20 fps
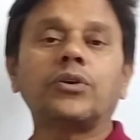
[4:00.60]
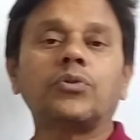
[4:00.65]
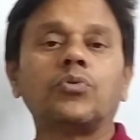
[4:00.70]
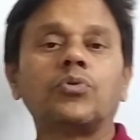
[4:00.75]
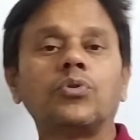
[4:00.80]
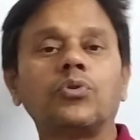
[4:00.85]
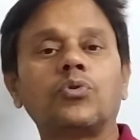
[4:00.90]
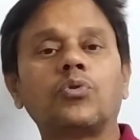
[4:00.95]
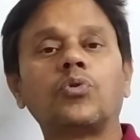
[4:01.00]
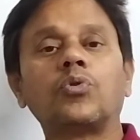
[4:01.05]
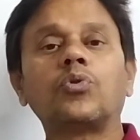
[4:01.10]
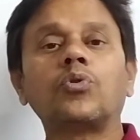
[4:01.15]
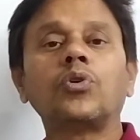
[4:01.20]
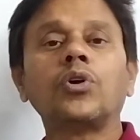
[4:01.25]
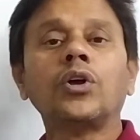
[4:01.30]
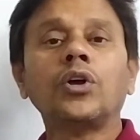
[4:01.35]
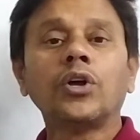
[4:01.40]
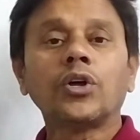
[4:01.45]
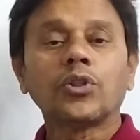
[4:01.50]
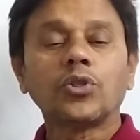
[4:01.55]
थे उनको
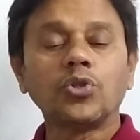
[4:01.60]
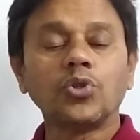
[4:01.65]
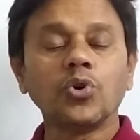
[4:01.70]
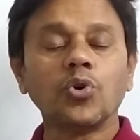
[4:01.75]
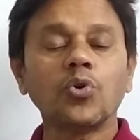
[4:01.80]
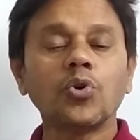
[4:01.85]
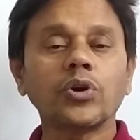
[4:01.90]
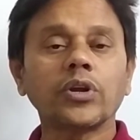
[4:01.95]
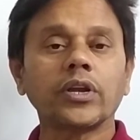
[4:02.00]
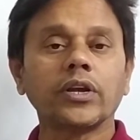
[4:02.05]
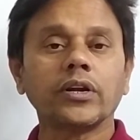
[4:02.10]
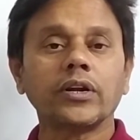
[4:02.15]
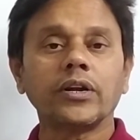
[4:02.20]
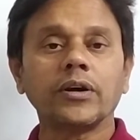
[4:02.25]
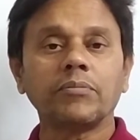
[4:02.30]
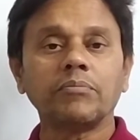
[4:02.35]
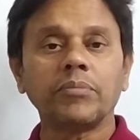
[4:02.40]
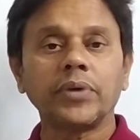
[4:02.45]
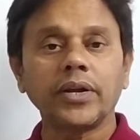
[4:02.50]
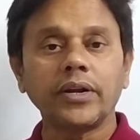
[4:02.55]
दो
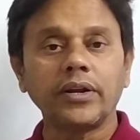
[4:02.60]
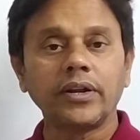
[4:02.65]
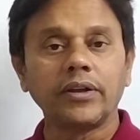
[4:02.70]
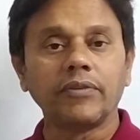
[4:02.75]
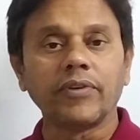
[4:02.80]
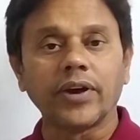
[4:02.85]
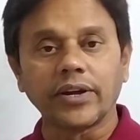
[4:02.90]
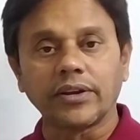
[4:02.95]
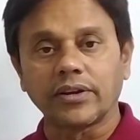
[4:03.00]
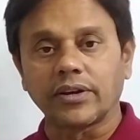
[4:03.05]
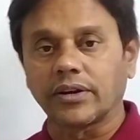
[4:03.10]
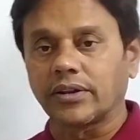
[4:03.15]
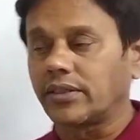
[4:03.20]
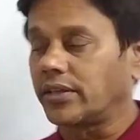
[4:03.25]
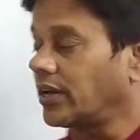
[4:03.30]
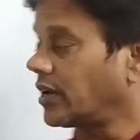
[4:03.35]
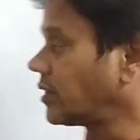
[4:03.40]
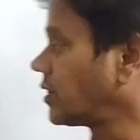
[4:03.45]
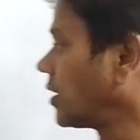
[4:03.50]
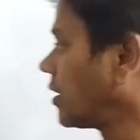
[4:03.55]
किंगडम में डिवाइड कर
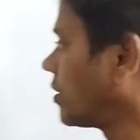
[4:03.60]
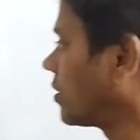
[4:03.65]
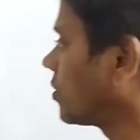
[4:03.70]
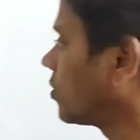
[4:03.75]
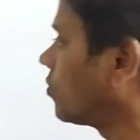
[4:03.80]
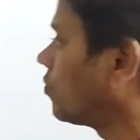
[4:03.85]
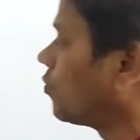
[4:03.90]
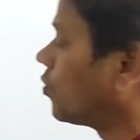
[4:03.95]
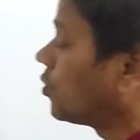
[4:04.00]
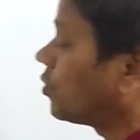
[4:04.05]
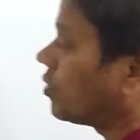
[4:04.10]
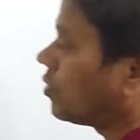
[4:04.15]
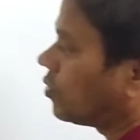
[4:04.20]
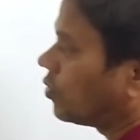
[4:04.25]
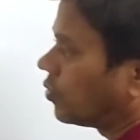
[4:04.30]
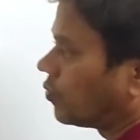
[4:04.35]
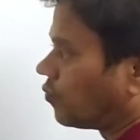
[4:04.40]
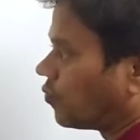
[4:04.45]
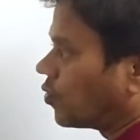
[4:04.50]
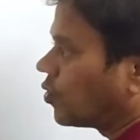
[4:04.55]
दिया था वो
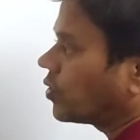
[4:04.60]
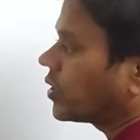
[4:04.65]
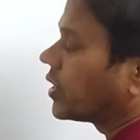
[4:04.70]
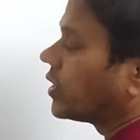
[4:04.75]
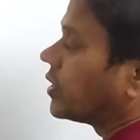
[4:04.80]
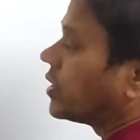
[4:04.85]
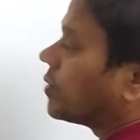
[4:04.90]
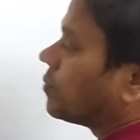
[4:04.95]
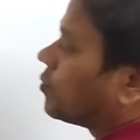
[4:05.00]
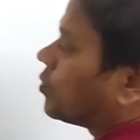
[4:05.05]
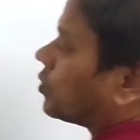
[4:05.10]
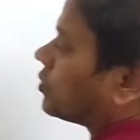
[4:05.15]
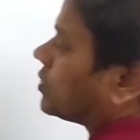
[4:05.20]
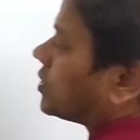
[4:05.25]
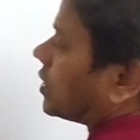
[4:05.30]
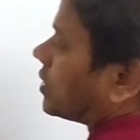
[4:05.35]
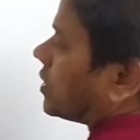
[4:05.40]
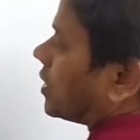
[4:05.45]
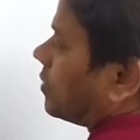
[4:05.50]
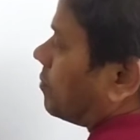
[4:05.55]
और वो किंगडम कौन
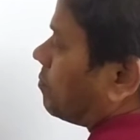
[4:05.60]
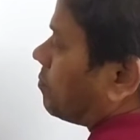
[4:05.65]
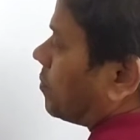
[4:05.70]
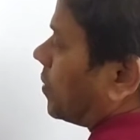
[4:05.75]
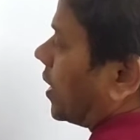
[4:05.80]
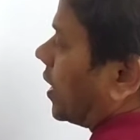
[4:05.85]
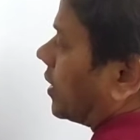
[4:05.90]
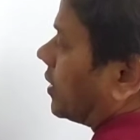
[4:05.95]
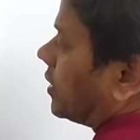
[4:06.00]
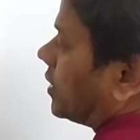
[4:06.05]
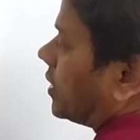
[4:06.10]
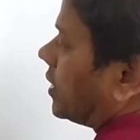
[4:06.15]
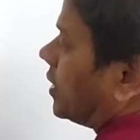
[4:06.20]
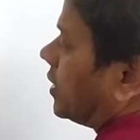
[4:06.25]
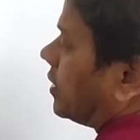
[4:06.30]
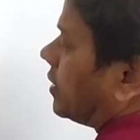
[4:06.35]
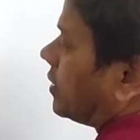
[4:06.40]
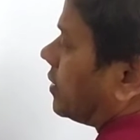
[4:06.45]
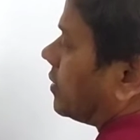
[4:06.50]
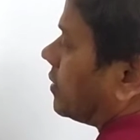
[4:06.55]
सा था प्लांटी